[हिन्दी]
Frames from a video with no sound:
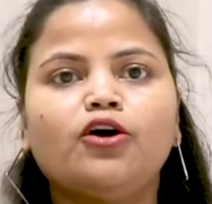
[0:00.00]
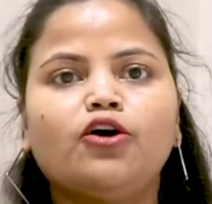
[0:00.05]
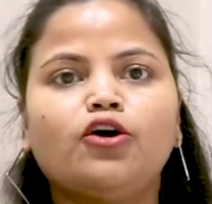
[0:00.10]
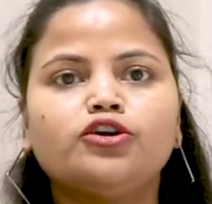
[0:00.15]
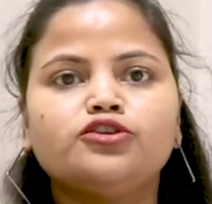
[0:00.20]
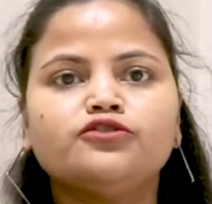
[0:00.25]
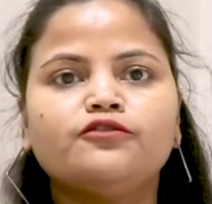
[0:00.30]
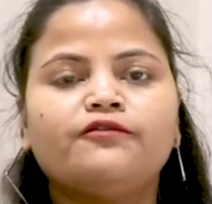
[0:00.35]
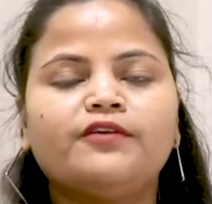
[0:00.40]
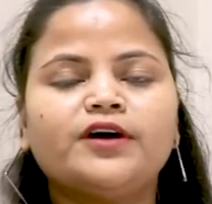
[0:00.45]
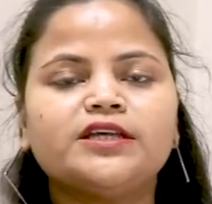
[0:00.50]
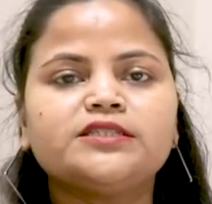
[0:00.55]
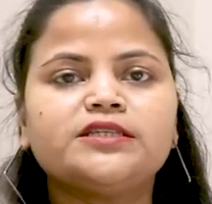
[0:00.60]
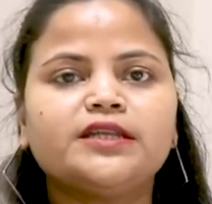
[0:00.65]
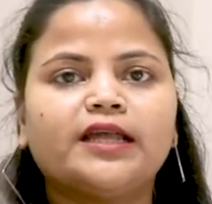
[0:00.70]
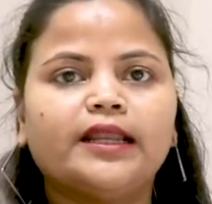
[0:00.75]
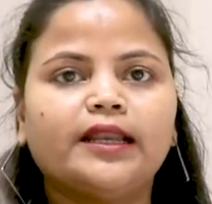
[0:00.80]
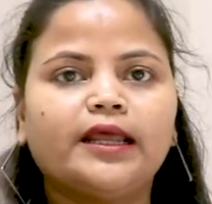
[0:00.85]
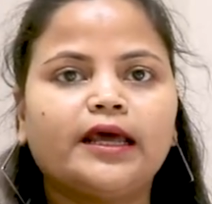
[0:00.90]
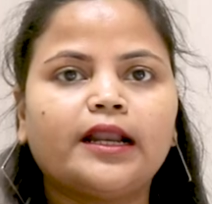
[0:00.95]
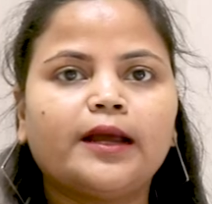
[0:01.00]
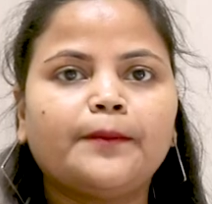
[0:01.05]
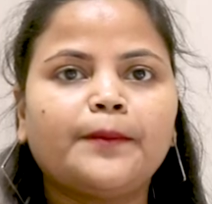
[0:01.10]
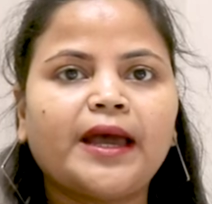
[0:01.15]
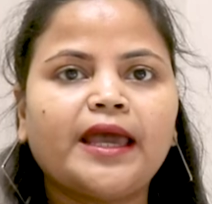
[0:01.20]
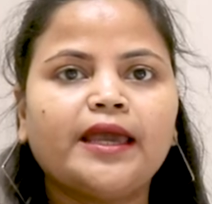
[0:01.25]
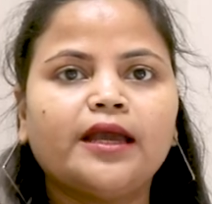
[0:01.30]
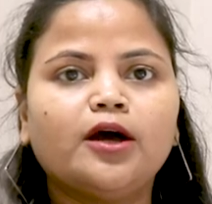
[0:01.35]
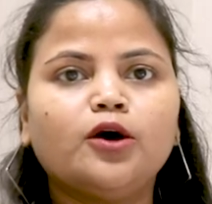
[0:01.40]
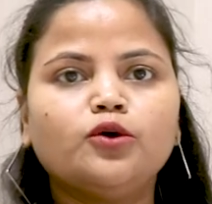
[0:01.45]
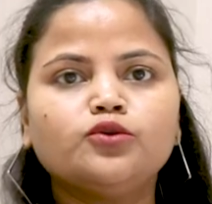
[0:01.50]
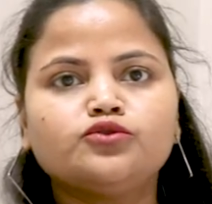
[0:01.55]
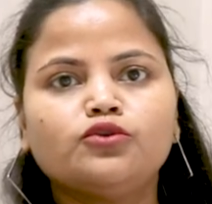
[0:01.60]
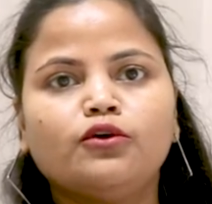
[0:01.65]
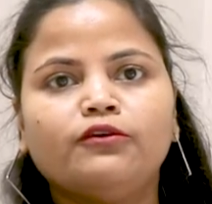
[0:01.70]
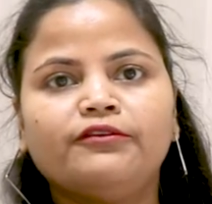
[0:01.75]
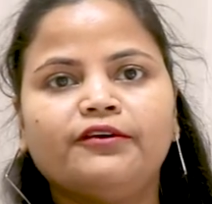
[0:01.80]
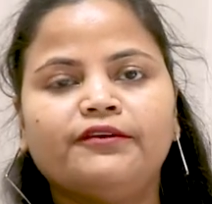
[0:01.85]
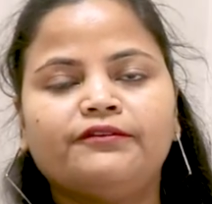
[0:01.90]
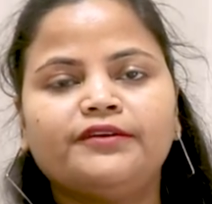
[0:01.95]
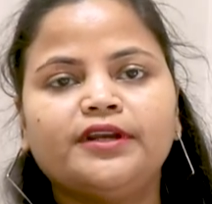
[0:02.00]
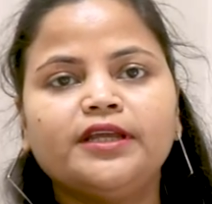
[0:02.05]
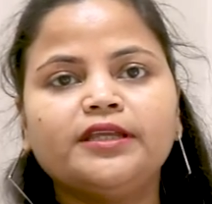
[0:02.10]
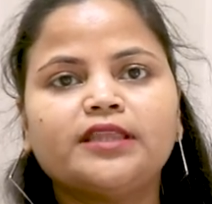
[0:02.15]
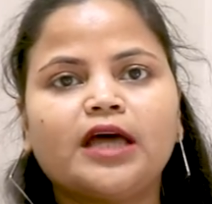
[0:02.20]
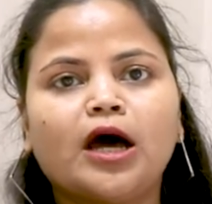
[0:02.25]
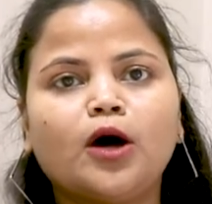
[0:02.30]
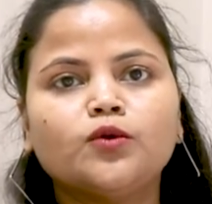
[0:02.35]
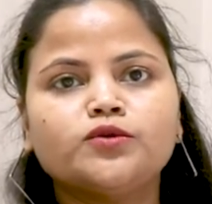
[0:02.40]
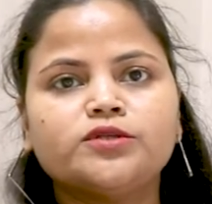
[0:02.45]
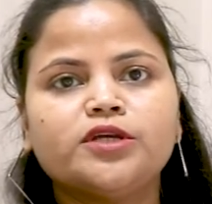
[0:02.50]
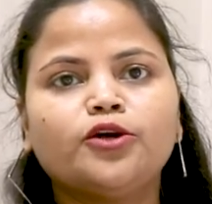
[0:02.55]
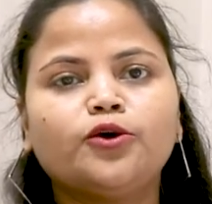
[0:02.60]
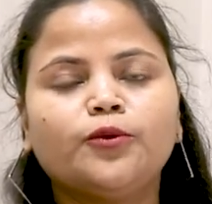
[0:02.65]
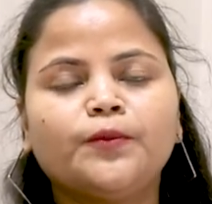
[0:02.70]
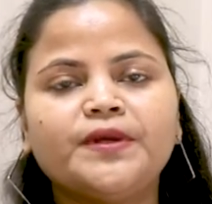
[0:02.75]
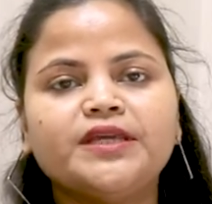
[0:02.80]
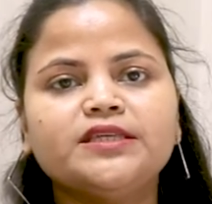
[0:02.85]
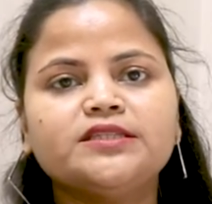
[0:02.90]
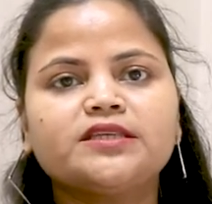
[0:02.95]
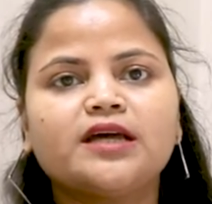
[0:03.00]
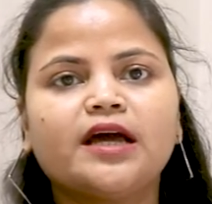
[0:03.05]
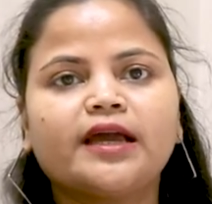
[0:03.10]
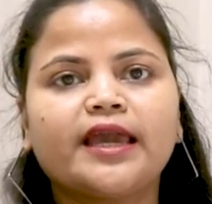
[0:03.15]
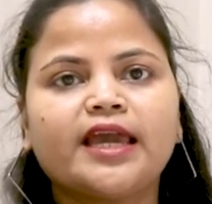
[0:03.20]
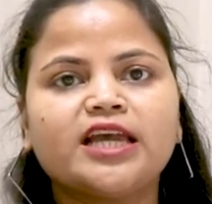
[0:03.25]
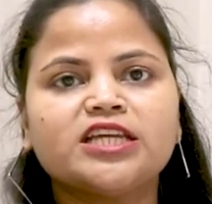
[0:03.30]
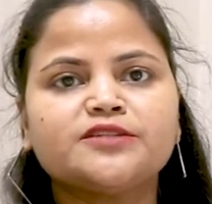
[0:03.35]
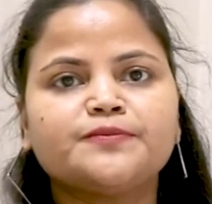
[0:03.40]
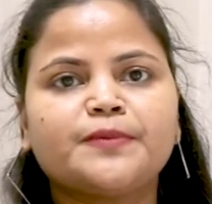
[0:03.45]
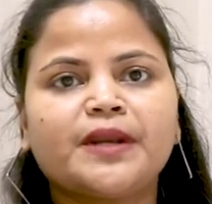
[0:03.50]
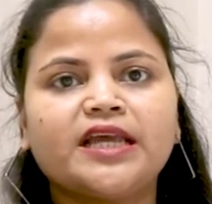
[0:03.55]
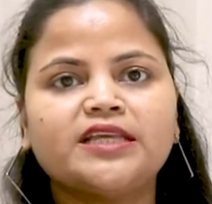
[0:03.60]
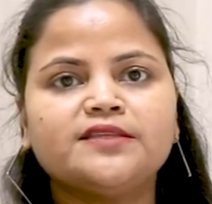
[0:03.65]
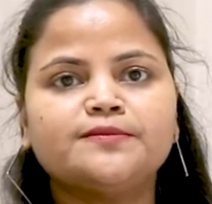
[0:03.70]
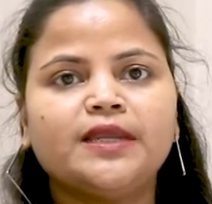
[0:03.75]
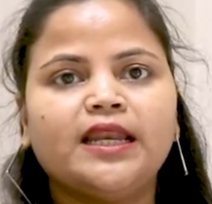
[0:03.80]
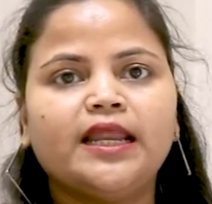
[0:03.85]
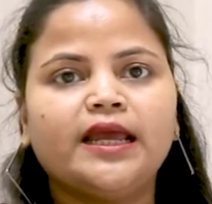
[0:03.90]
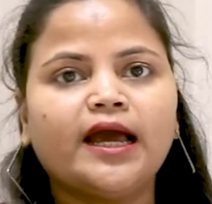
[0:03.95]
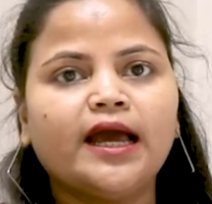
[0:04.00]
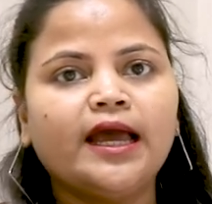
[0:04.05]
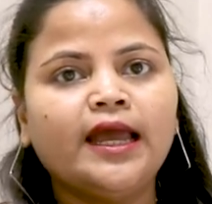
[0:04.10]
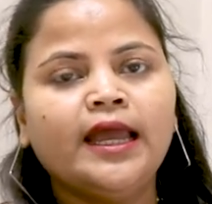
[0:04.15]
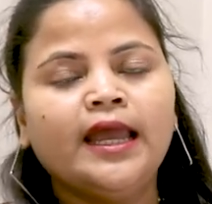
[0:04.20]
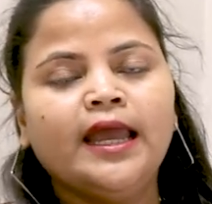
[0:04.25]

और जो फर्स्ट रनर अप आएगा उसको फिफ्टी थाउजेंड रुपीज का कैश प्राइज मिलेगा